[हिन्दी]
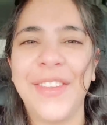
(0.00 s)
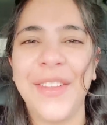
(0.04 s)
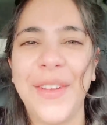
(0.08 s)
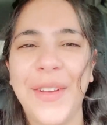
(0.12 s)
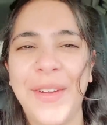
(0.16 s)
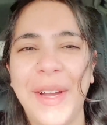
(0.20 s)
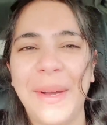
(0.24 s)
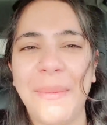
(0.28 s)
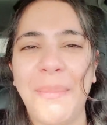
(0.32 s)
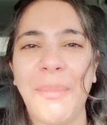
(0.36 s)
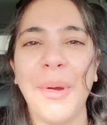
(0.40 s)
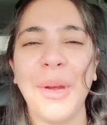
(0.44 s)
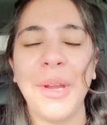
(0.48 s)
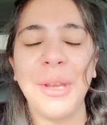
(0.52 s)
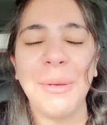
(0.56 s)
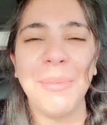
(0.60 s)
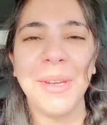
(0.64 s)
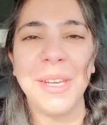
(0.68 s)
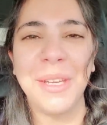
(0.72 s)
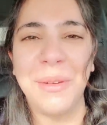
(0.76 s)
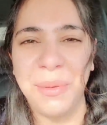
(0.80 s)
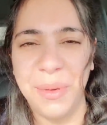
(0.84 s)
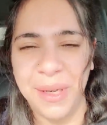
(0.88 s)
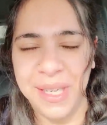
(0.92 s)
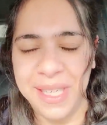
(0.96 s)

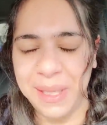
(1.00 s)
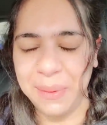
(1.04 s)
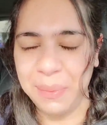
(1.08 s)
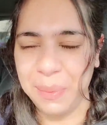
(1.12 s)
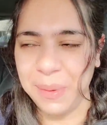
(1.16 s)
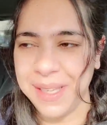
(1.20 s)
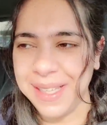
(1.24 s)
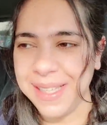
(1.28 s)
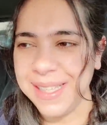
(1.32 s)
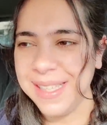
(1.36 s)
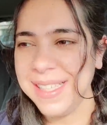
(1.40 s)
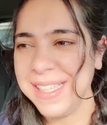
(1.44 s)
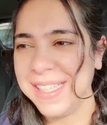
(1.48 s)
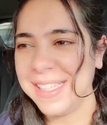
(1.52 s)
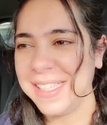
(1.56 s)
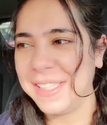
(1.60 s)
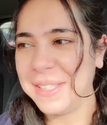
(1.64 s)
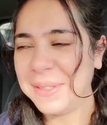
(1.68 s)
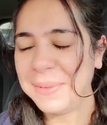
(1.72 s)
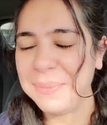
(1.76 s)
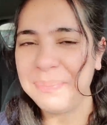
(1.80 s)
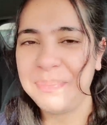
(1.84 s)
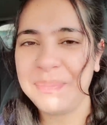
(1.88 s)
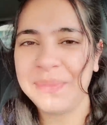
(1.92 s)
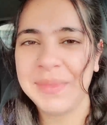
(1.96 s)
अपॉइंटमेंट वेंट वेल
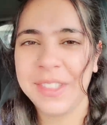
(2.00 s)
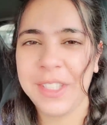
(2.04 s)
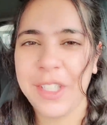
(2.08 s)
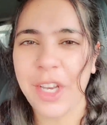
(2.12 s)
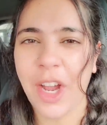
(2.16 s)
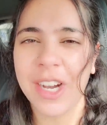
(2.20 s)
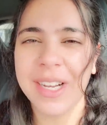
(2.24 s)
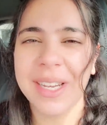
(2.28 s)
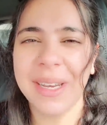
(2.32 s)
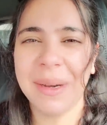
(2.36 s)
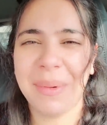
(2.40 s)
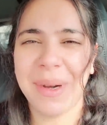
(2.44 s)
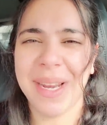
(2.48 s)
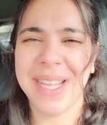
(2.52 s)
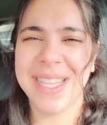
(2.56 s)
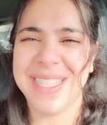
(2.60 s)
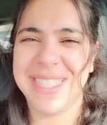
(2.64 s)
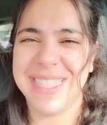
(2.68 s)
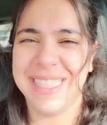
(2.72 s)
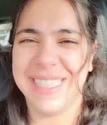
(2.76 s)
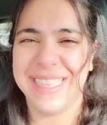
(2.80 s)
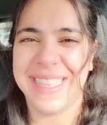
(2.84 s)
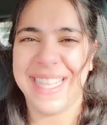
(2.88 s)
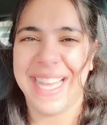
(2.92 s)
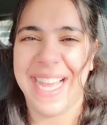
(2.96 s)
डॉक्टर बड़ा
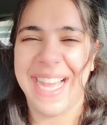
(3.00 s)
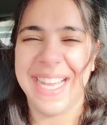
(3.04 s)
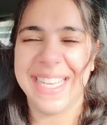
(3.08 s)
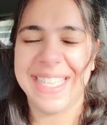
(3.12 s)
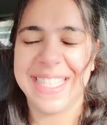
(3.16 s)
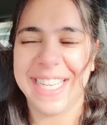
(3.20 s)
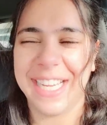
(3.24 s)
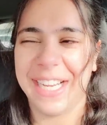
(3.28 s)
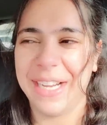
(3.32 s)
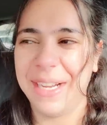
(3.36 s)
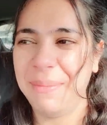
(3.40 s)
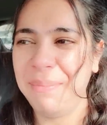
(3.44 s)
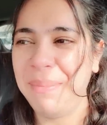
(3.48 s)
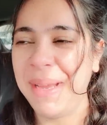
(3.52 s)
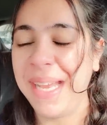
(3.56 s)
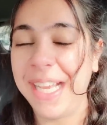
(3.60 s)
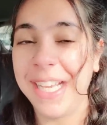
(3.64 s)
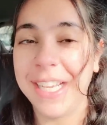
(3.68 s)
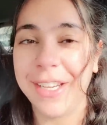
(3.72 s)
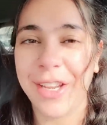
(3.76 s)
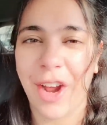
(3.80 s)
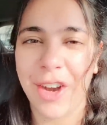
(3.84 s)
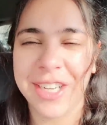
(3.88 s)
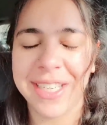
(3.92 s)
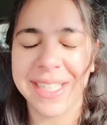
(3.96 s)
चिल था आज का मेल
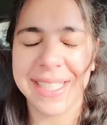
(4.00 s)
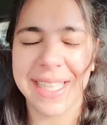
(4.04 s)
डॉक्टर